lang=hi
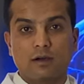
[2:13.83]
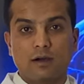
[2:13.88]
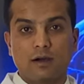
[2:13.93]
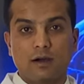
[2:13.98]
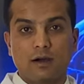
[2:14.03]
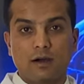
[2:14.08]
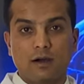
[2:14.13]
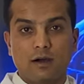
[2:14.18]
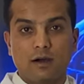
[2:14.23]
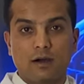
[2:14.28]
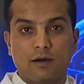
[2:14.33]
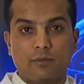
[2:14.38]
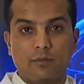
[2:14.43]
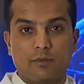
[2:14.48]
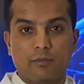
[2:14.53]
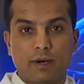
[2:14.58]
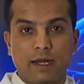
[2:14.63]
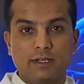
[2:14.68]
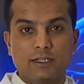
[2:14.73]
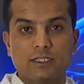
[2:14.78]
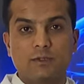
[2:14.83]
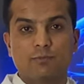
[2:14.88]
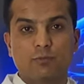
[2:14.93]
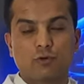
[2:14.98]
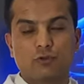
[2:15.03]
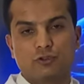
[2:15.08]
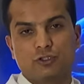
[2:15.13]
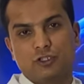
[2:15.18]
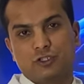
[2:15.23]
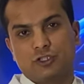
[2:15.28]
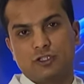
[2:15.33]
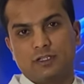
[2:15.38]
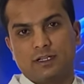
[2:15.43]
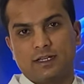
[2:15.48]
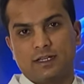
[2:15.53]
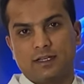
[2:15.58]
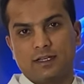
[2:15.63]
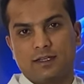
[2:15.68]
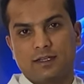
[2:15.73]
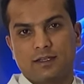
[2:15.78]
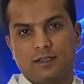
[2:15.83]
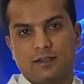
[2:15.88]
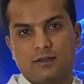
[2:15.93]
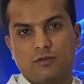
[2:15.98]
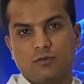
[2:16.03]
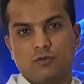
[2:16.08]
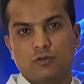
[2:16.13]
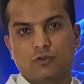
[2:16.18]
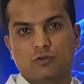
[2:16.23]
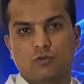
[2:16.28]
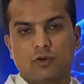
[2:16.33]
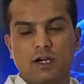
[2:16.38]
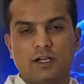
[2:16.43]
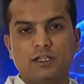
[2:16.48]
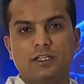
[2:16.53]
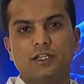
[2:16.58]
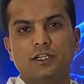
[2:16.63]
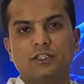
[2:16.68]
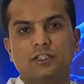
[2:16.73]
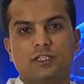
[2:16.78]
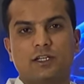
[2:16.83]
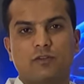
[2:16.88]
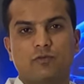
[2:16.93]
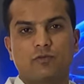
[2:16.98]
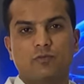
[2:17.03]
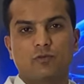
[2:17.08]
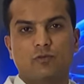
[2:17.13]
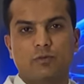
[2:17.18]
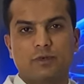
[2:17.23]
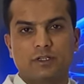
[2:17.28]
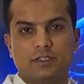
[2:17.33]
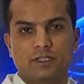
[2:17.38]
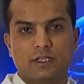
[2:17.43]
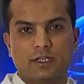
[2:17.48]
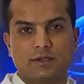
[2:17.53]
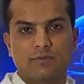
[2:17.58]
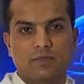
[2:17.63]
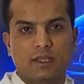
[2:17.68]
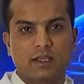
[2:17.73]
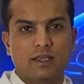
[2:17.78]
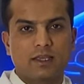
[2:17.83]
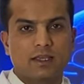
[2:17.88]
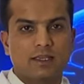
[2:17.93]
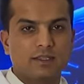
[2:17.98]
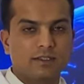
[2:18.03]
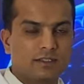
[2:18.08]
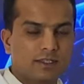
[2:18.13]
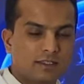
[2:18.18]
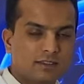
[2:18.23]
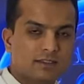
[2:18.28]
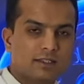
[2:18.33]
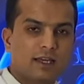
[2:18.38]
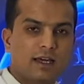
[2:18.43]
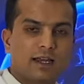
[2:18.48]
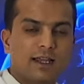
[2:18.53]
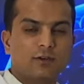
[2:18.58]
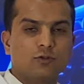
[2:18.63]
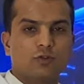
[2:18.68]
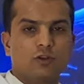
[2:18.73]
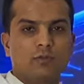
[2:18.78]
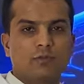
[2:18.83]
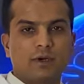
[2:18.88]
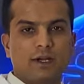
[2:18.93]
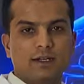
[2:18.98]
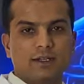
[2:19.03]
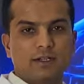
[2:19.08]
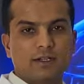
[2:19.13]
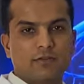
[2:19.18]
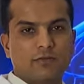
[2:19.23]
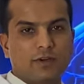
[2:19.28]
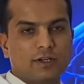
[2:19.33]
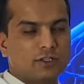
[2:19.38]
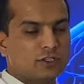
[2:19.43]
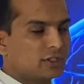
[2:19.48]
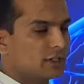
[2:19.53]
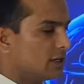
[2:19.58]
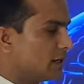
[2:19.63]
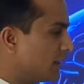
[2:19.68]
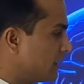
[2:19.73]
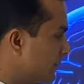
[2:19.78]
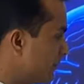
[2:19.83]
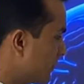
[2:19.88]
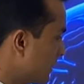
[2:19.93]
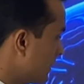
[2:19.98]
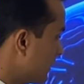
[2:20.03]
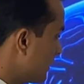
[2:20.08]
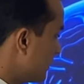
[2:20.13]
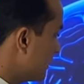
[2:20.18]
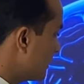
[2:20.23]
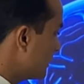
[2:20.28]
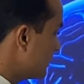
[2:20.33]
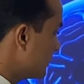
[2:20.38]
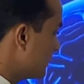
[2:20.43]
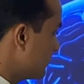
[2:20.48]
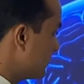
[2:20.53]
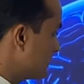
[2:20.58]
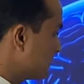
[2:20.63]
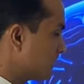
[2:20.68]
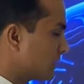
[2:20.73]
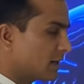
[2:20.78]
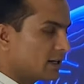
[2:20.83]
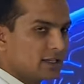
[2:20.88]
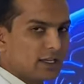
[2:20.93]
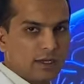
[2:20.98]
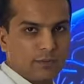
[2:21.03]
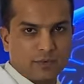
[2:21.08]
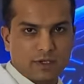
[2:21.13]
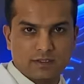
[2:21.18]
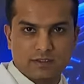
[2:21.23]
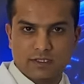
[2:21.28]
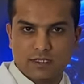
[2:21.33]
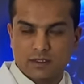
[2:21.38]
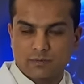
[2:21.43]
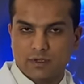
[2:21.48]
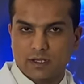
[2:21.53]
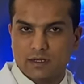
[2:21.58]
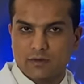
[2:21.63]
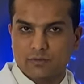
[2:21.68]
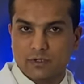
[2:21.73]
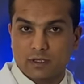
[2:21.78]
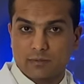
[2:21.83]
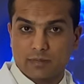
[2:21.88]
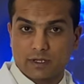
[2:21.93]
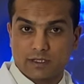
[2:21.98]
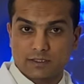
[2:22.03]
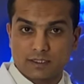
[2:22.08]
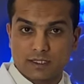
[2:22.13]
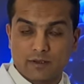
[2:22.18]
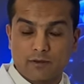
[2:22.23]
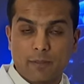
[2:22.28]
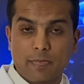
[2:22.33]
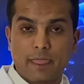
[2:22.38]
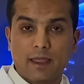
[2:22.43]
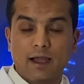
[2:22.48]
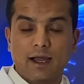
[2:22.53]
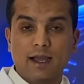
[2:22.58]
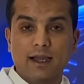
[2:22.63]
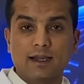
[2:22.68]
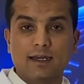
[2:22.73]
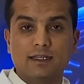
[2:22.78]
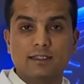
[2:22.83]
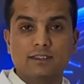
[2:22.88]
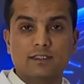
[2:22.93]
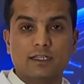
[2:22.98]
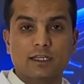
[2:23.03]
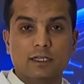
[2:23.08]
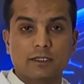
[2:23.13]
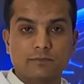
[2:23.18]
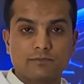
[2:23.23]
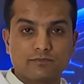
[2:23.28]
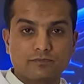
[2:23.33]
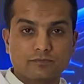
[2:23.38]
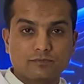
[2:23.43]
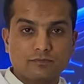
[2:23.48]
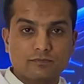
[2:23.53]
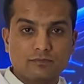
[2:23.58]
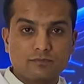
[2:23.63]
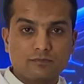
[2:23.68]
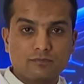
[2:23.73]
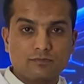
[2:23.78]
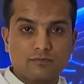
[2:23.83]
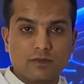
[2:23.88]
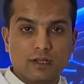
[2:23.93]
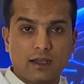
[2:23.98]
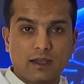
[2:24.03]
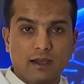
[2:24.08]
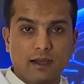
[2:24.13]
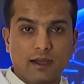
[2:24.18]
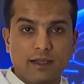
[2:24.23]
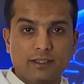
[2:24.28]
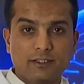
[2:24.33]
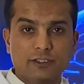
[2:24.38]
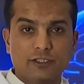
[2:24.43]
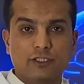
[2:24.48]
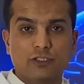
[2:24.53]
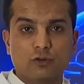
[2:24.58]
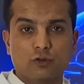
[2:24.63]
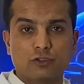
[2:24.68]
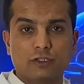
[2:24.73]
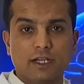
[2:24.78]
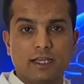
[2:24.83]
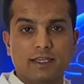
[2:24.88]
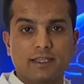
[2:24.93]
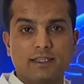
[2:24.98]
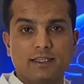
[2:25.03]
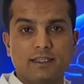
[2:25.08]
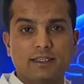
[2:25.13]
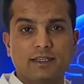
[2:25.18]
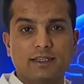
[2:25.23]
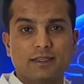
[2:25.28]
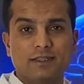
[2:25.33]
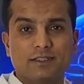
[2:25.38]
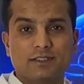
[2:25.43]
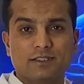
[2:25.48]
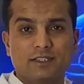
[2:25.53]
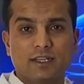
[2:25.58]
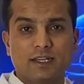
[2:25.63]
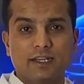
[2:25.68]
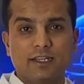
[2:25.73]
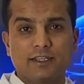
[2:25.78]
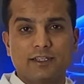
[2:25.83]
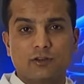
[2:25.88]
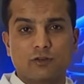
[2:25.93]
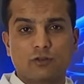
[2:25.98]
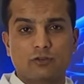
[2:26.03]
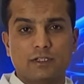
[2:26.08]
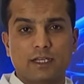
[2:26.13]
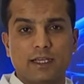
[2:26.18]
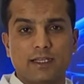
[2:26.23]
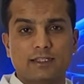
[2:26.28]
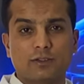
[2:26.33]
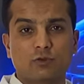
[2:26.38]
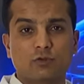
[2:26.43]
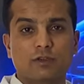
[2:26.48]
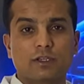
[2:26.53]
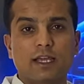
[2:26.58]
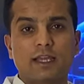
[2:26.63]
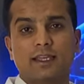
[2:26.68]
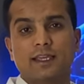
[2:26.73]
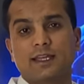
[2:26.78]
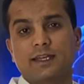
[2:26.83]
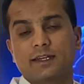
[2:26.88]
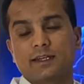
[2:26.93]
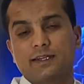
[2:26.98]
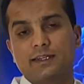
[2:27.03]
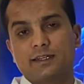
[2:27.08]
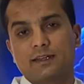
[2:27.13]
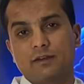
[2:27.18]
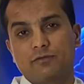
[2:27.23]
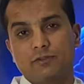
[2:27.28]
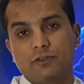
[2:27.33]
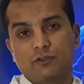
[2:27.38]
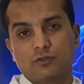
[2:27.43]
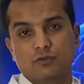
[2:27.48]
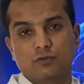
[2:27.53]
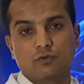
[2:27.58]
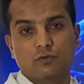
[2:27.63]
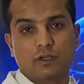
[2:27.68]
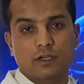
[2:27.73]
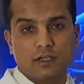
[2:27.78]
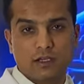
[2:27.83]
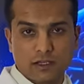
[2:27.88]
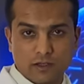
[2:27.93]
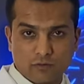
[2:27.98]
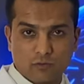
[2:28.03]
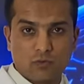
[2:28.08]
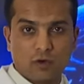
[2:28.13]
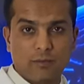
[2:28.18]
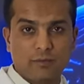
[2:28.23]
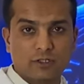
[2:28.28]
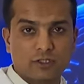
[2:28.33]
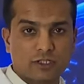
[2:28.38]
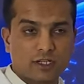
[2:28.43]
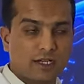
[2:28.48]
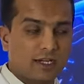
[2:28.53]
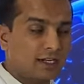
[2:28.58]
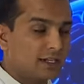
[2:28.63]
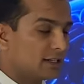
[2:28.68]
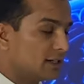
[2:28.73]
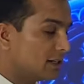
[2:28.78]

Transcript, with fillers: बॉडी पोजीशन है और जो कोऑर्डिनेशन ऑफ मूवमेंट है ये सारा जो इम्पॉर्टेंट फंक्शन है ये बेसिकली आपके सेरिबैलम के पास है अगर इसके इंजरी हो जाएगी इसकी लीजन हो जाएगी तो क्या क्या क्लिनिकल फीचर्स होंगे वो हम इंशाल्लाह